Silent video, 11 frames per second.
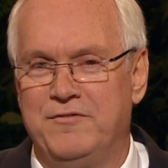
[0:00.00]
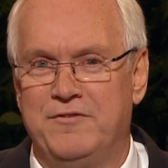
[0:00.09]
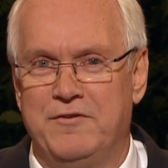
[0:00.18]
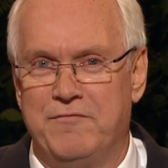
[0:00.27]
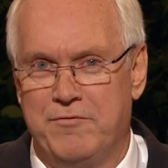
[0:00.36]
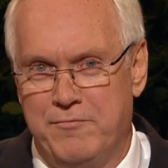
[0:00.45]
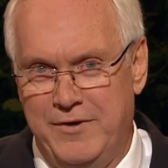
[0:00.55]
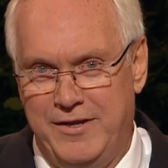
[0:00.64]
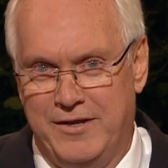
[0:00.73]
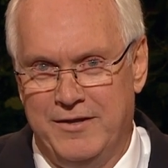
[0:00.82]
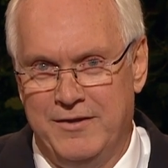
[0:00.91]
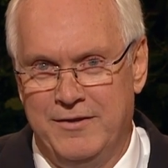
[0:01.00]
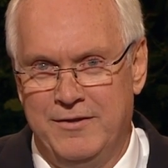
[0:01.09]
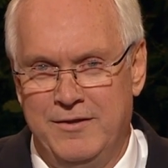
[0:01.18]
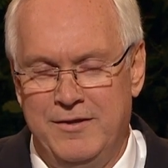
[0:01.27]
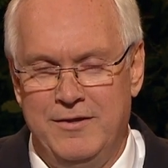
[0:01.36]
j'ai acheté mes cinq barres
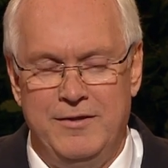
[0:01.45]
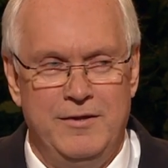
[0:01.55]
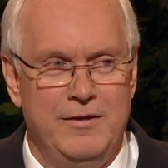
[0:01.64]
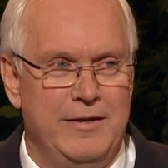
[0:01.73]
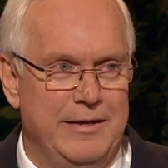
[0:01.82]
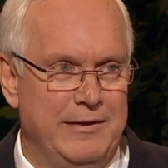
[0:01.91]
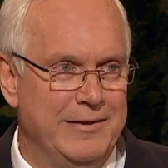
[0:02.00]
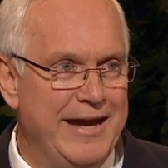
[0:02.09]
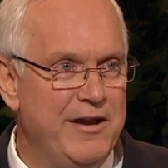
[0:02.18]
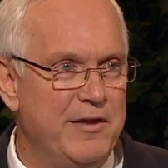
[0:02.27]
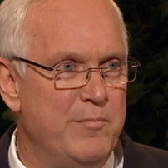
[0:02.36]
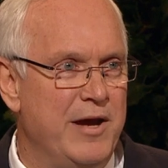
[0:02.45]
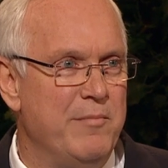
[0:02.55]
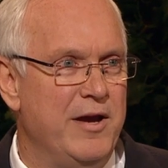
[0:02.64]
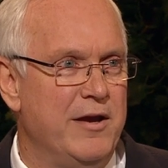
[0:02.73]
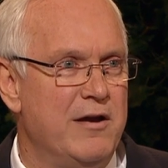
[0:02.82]
chocolatées, comme d'habitude,
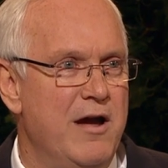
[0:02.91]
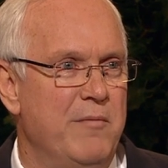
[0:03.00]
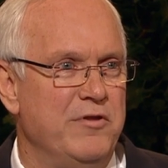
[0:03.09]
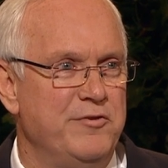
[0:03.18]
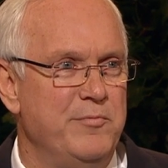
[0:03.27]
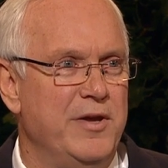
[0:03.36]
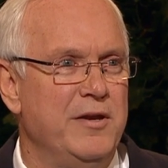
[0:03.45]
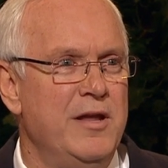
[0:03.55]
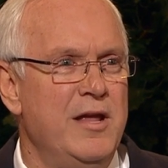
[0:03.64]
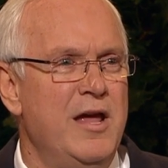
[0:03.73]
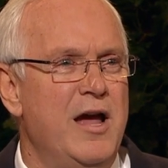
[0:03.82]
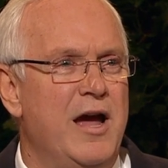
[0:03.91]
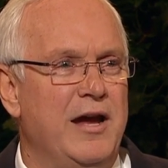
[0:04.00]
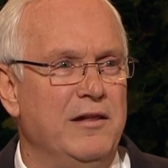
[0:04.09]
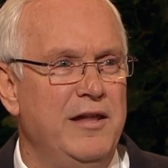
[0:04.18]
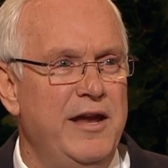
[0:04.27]
au lieu de trois.
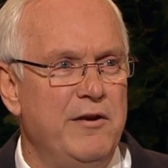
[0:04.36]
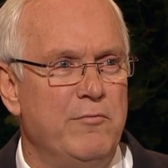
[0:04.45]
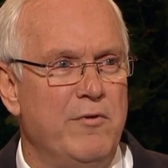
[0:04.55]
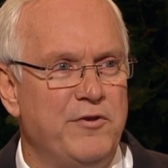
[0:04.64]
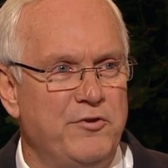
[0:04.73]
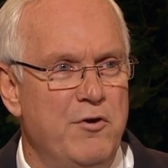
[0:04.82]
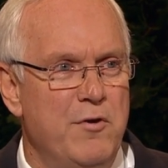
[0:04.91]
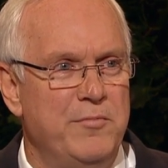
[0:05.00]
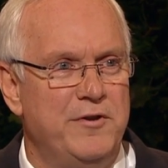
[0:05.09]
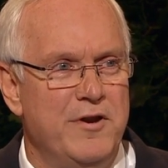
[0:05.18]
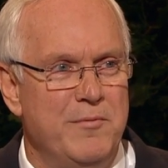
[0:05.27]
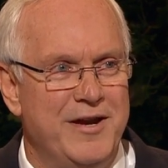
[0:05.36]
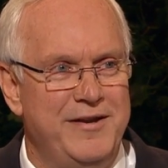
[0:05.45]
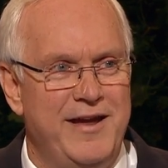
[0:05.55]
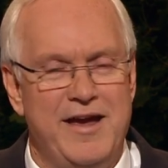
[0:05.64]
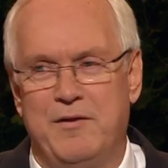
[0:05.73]
Très
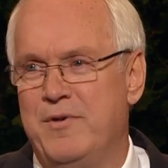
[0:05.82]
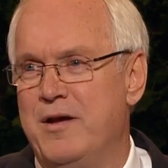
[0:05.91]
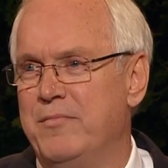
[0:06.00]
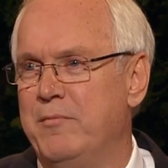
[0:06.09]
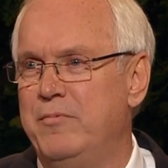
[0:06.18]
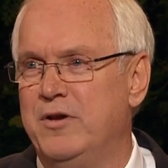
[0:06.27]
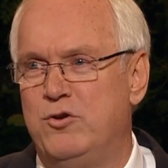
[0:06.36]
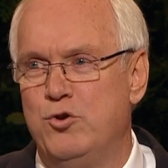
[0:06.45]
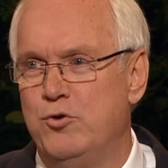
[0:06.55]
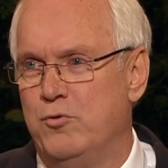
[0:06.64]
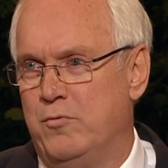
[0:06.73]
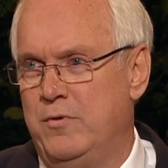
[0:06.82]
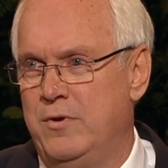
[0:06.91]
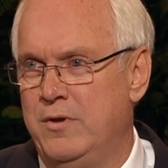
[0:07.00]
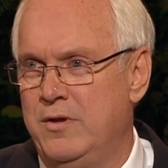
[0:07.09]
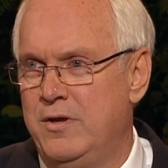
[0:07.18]
content de mon exploit, j'ai plus tard
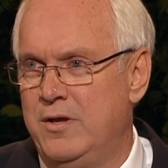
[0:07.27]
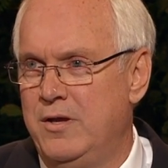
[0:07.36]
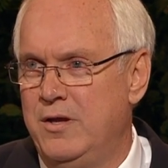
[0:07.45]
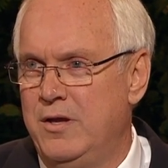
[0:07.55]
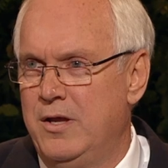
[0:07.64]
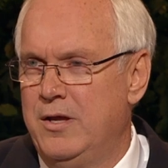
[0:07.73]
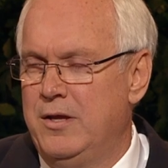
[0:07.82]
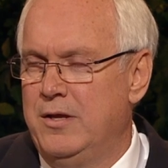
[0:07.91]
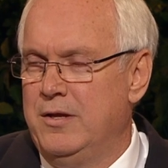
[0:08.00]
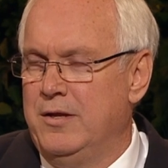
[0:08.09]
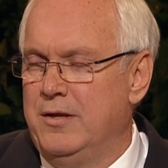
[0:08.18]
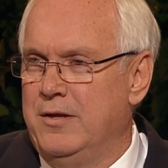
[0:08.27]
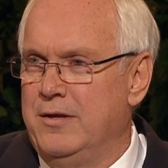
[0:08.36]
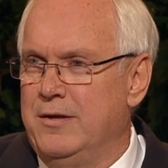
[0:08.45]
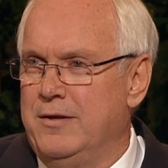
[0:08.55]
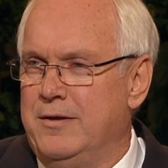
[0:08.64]
couru à la maison pour raconter à
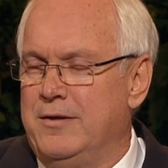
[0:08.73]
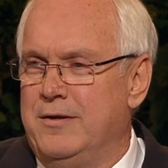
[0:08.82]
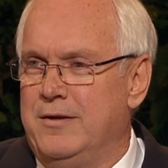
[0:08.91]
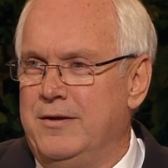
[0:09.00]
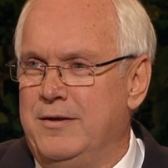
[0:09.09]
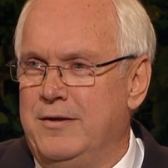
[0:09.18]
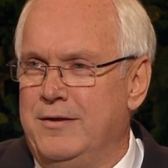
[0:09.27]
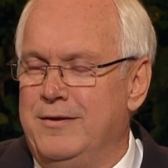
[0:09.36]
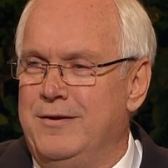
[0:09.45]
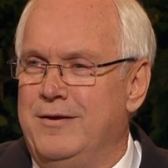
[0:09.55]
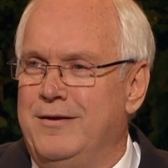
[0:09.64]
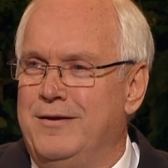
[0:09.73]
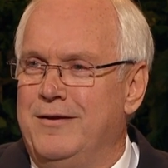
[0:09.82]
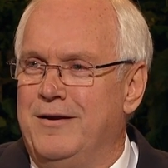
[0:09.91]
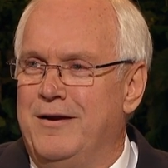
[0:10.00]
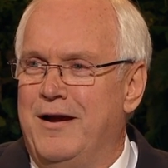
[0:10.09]
mon père le bon tour que j'avais
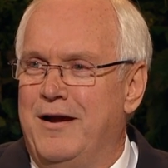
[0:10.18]
joué.